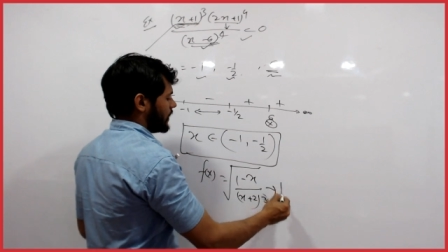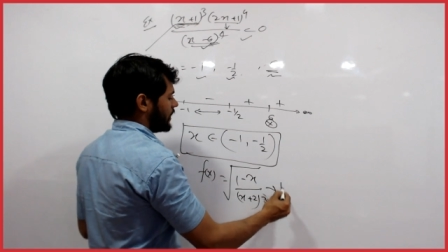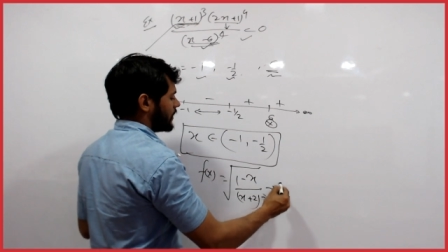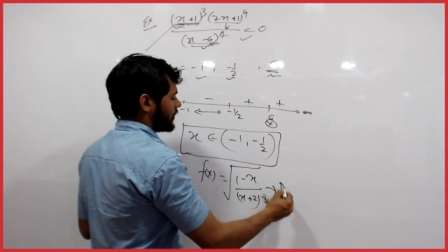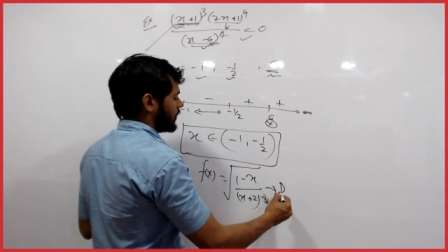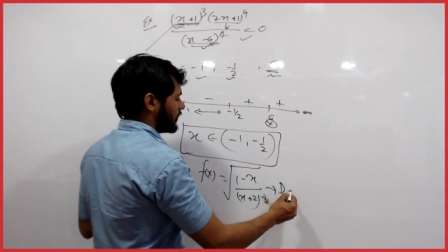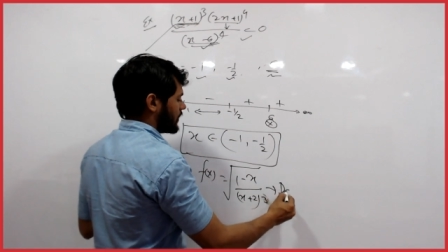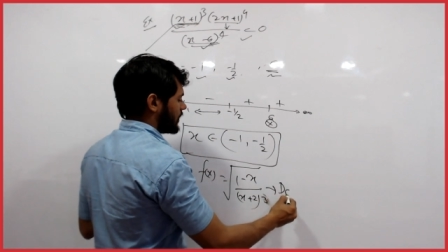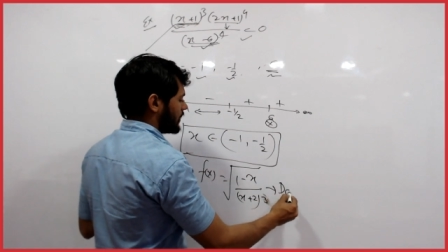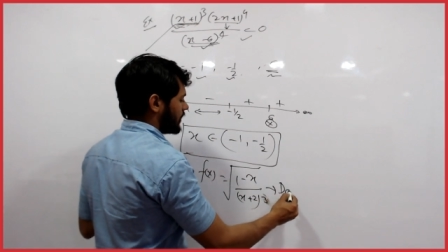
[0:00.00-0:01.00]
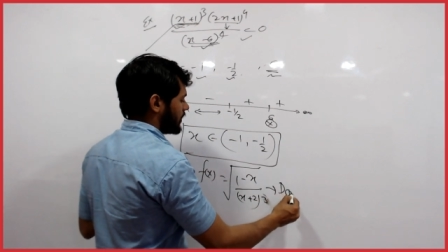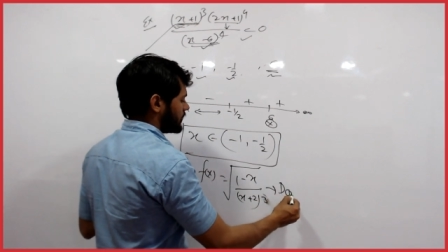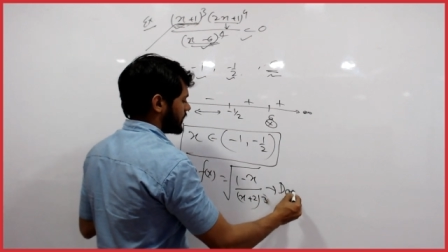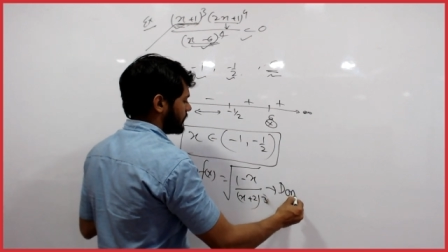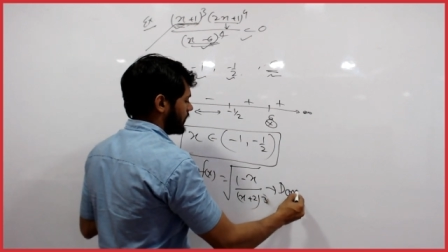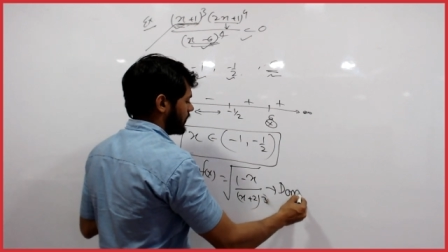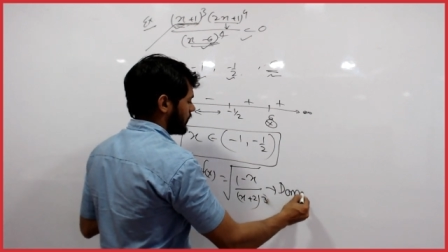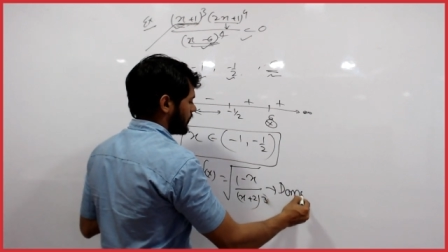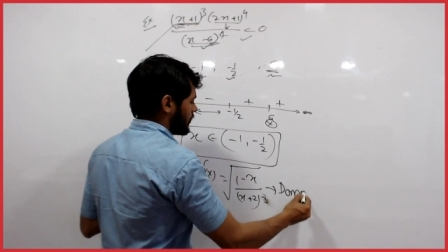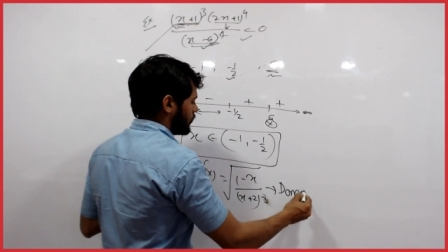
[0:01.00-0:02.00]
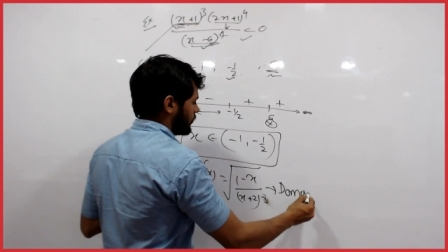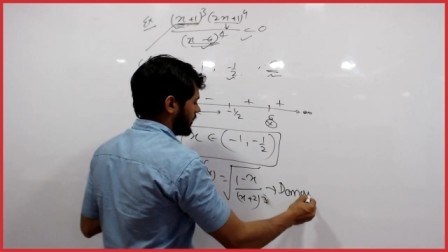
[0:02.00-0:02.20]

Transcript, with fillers: करना है क्या निकालना है इसका हमें डोमेन